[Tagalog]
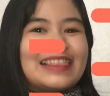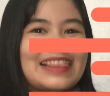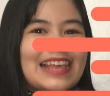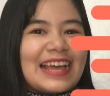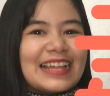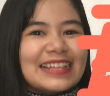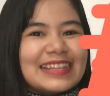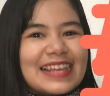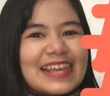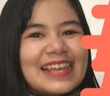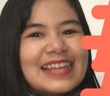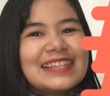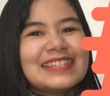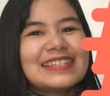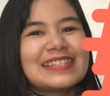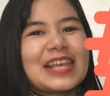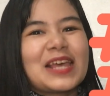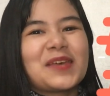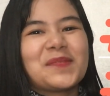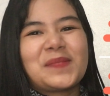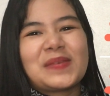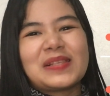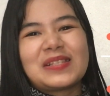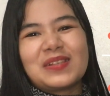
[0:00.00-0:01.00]
That ends
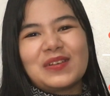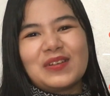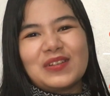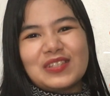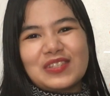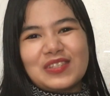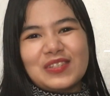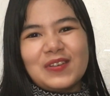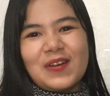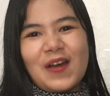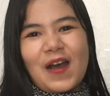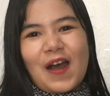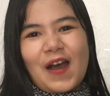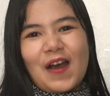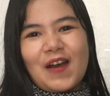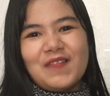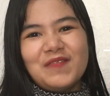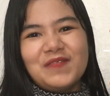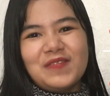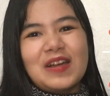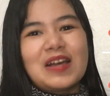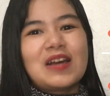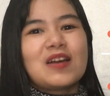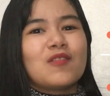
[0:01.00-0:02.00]
episode 2
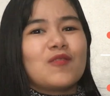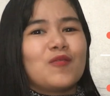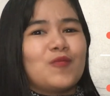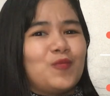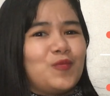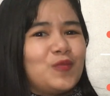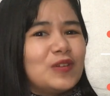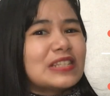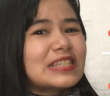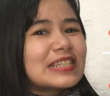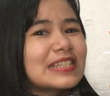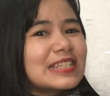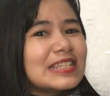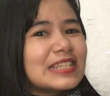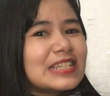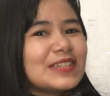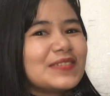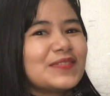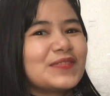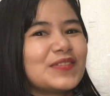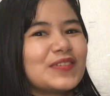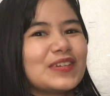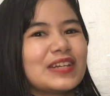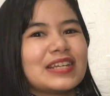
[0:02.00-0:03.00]
of What's the
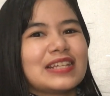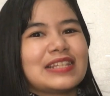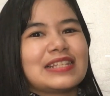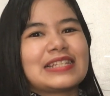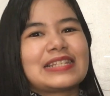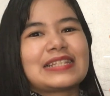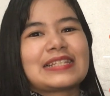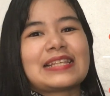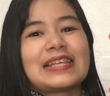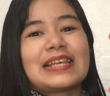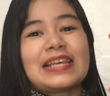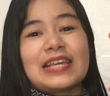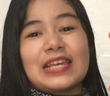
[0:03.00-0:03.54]
Difference?